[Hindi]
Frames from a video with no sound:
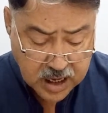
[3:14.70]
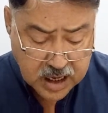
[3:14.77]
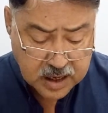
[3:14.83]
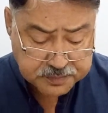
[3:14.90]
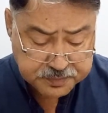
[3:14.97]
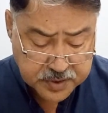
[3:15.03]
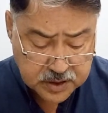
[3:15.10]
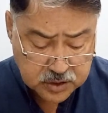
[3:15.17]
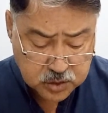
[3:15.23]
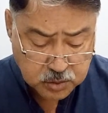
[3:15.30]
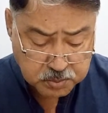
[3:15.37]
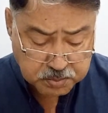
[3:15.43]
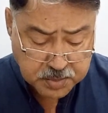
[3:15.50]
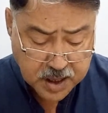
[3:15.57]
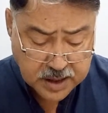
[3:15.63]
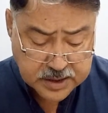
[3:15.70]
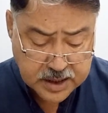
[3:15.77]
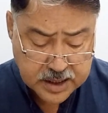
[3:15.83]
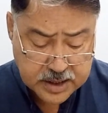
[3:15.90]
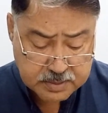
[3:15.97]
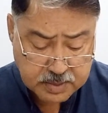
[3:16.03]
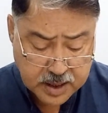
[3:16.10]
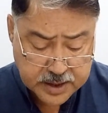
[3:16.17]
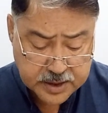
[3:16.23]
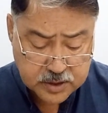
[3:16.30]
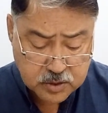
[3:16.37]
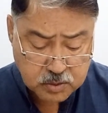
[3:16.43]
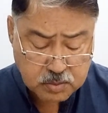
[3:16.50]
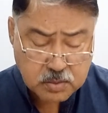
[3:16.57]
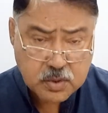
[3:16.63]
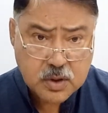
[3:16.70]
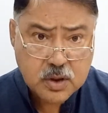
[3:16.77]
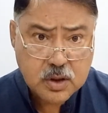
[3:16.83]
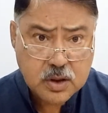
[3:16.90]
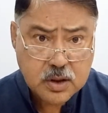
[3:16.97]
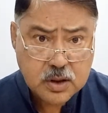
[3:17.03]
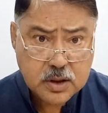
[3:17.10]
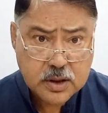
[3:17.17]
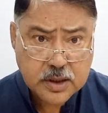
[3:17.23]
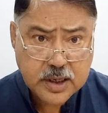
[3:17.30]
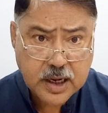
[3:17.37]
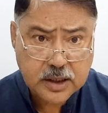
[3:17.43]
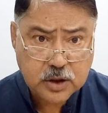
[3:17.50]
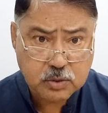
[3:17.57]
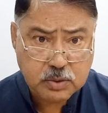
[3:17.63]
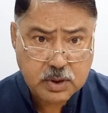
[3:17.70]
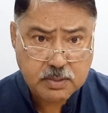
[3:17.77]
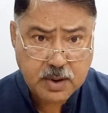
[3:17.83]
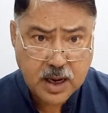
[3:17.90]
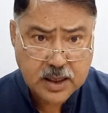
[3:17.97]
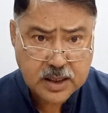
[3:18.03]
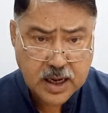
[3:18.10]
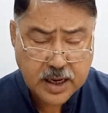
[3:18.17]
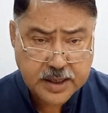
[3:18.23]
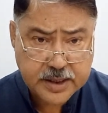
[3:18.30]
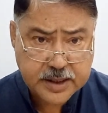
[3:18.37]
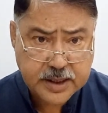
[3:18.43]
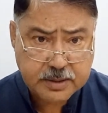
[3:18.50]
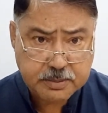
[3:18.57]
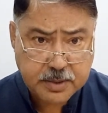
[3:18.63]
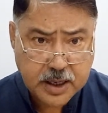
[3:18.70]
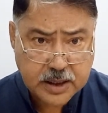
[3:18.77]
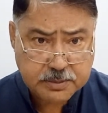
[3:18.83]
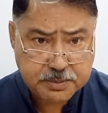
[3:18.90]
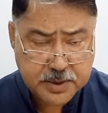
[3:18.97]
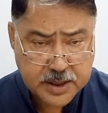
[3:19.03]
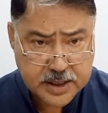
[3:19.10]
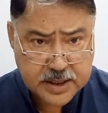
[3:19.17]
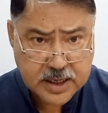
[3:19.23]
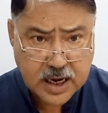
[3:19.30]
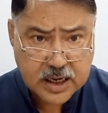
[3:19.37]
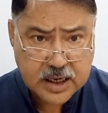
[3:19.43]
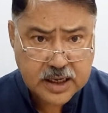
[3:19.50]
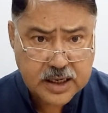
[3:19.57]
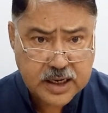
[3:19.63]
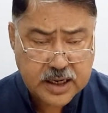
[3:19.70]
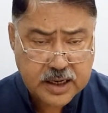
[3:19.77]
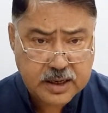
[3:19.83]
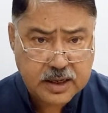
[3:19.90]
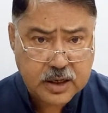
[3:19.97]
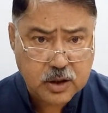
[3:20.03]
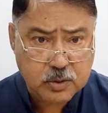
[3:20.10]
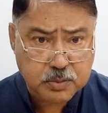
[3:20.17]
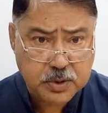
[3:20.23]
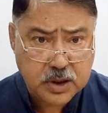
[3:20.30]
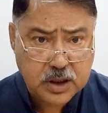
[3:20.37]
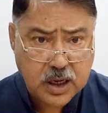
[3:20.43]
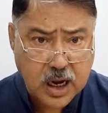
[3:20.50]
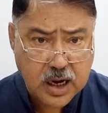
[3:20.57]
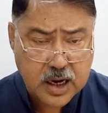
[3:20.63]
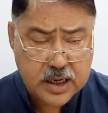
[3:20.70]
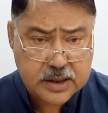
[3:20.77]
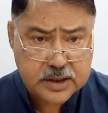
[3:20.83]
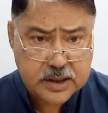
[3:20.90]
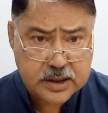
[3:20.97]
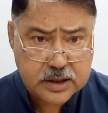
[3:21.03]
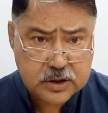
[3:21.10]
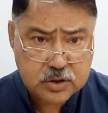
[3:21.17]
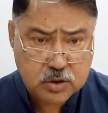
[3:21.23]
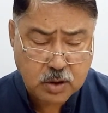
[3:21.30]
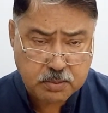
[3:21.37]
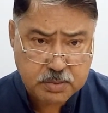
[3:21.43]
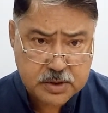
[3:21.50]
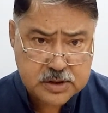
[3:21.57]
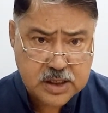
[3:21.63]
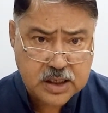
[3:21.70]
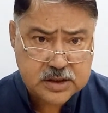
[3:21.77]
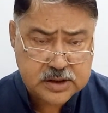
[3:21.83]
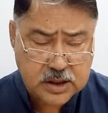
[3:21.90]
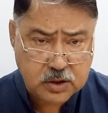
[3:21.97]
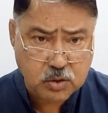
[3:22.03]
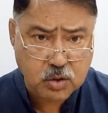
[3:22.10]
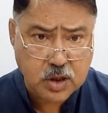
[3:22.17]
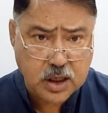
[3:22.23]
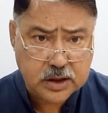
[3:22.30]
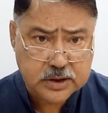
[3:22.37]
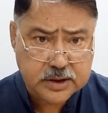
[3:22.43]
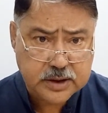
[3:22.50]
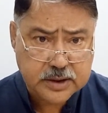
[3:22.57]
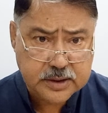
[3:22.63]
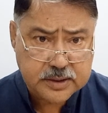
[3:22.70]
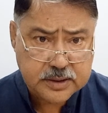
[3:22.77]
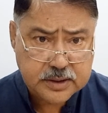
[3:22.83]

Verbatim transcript: कफर तुम बादा ईमान कुम क्या तुम ईमान लाने के बाद फिर इनकार करने के ऊपर आ गए थे जो हम में से अक्सर लोग करते हैं